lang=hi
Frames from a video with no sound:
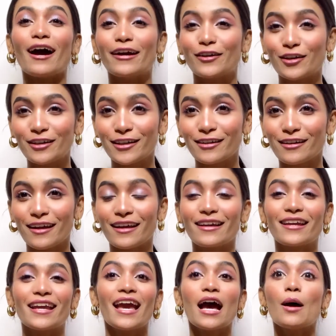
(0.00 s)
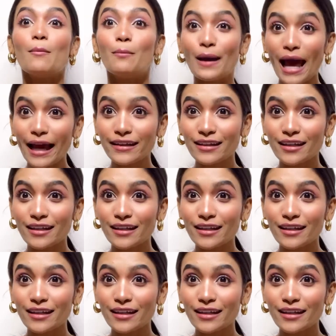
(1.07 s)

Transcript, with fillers: हाइड्रेटेड रहेंगे ब्लैक